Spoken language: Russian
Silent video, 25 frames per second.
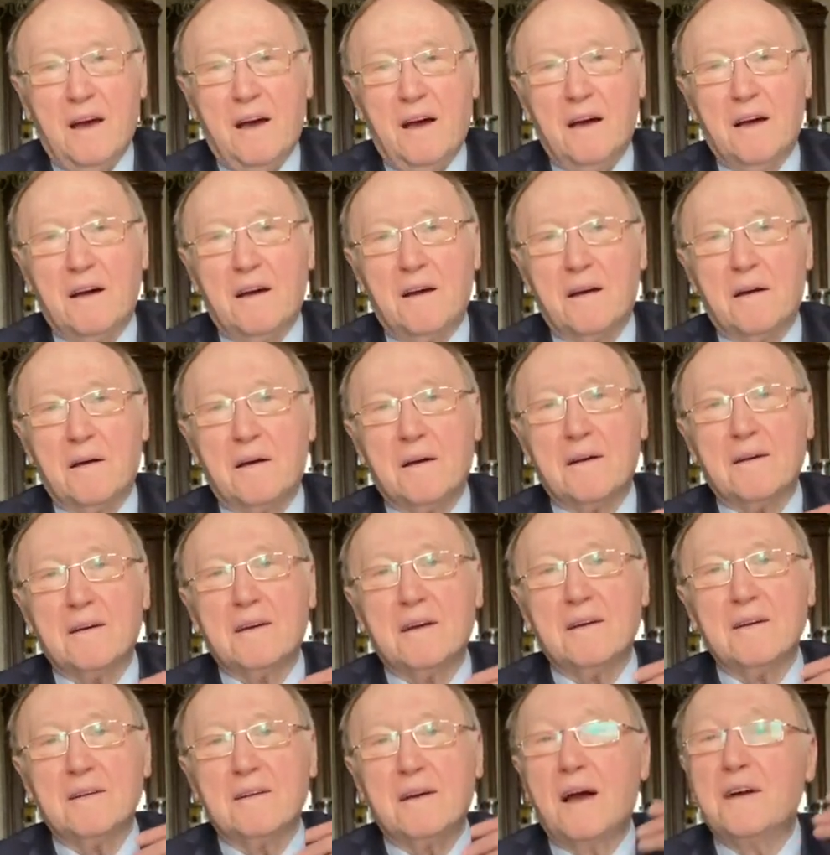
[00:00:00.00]
А,
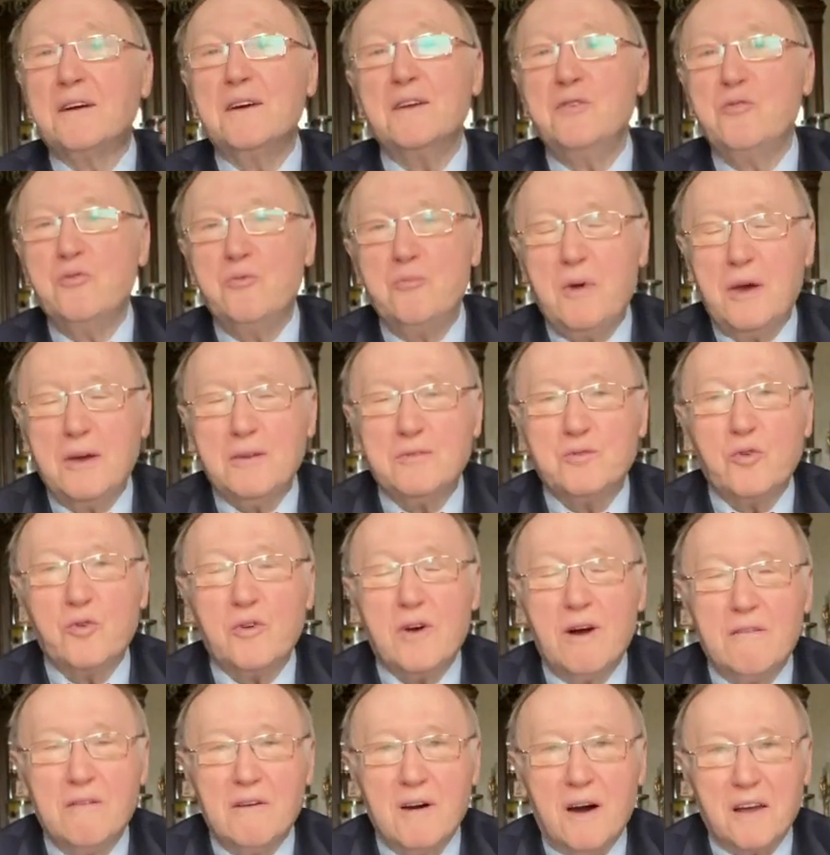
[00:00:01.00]
как они умеют
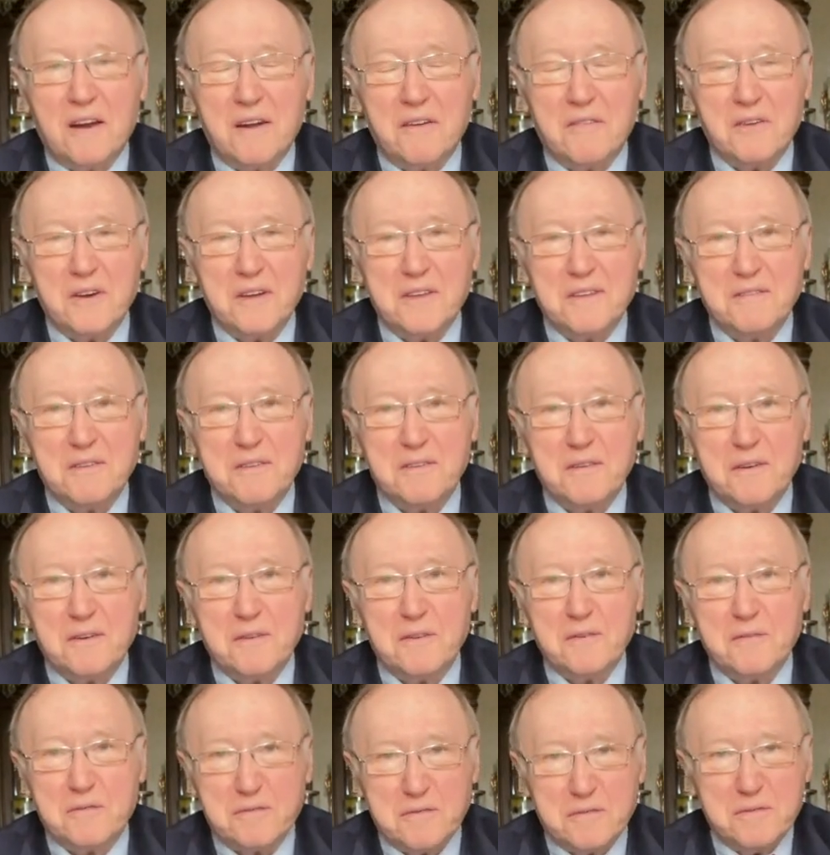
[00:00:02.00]
уговаривать,
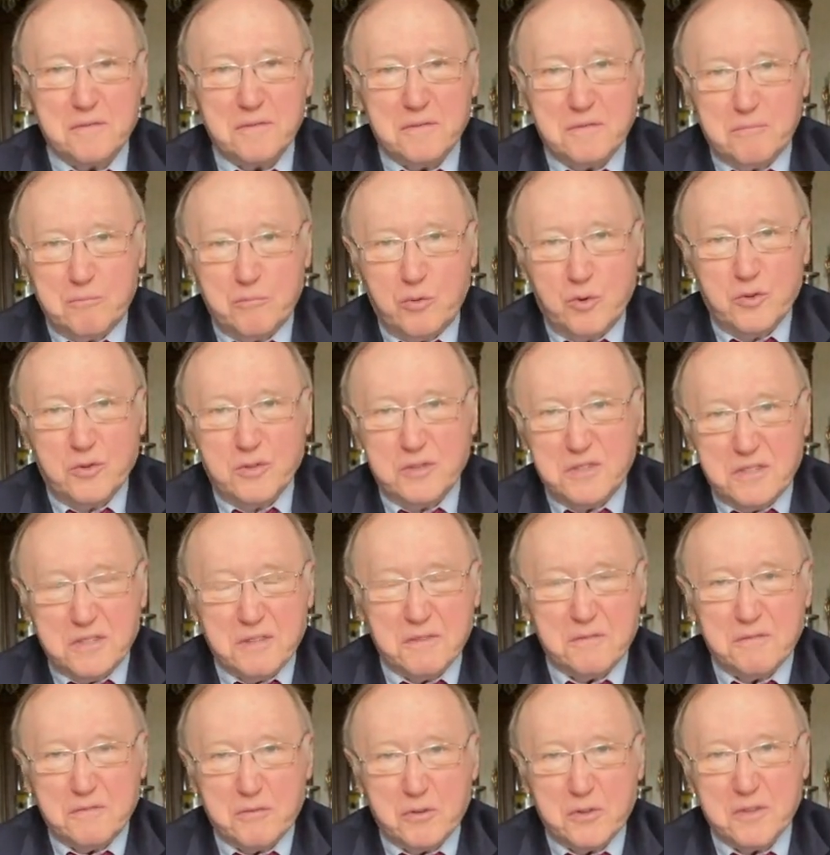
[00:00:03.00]
э, будучи, вот,